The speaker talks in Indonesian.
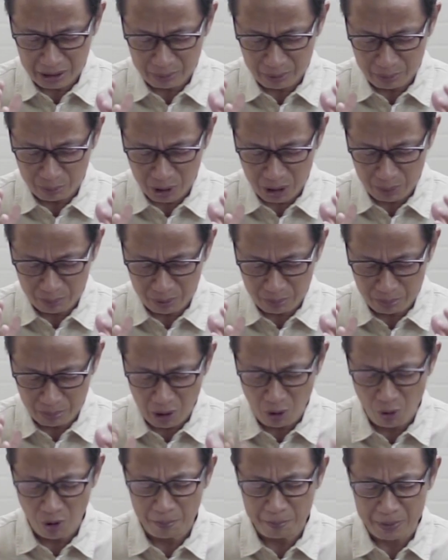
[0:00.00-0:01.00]
kami boleh
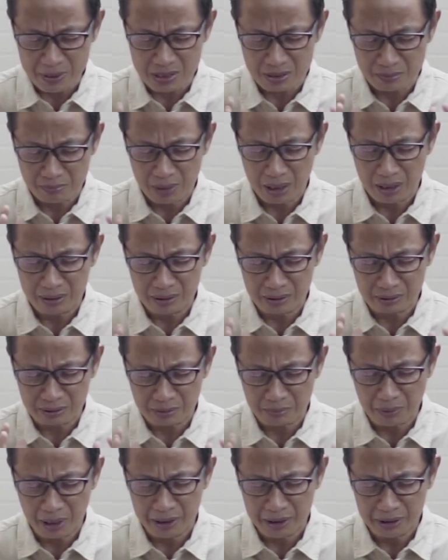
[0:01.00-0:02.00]
membawa persembahan yang
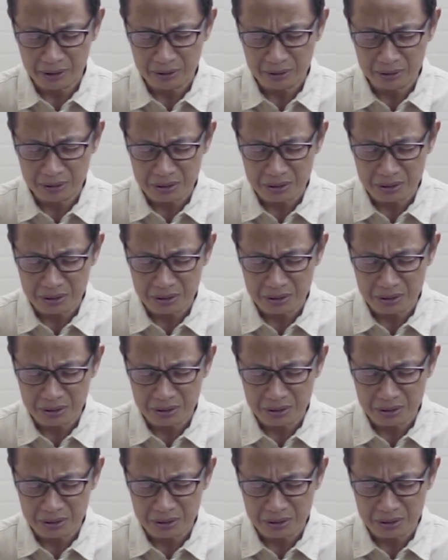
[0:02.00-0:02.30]
terbaik